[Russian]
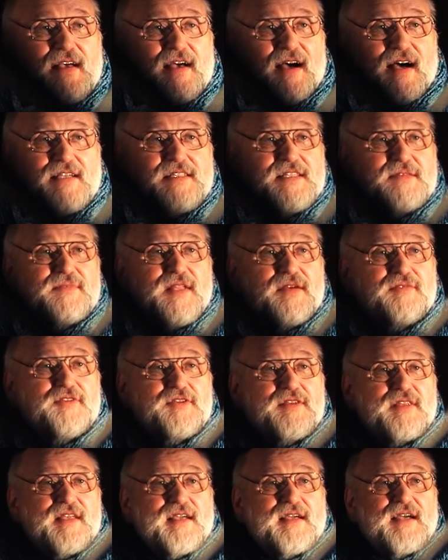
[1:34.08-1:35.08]
А
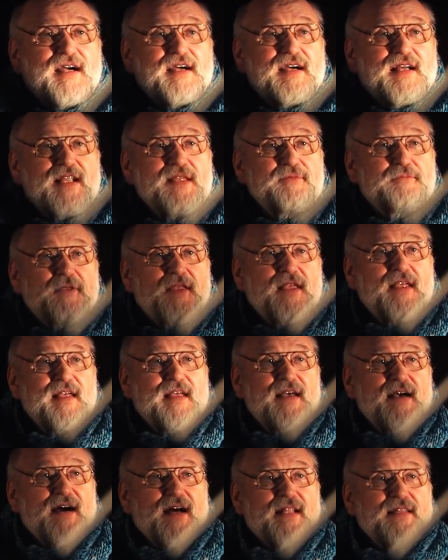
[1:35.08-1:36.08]
земноводные, как рыбки,
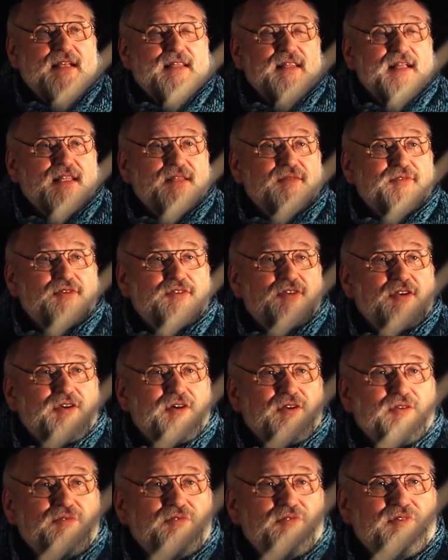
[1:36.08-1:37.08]
откладывают
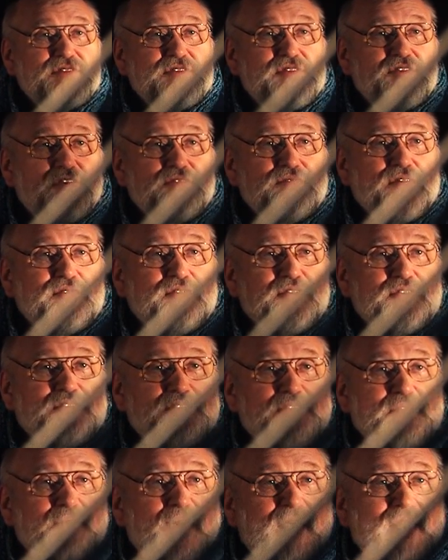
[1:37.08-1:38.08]
икру, из нее
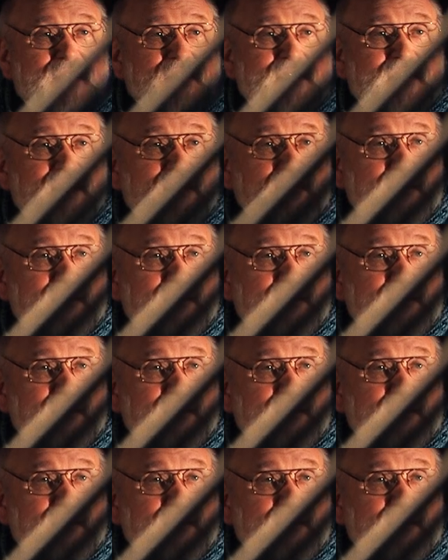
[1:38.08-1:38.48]
выводятся маленькие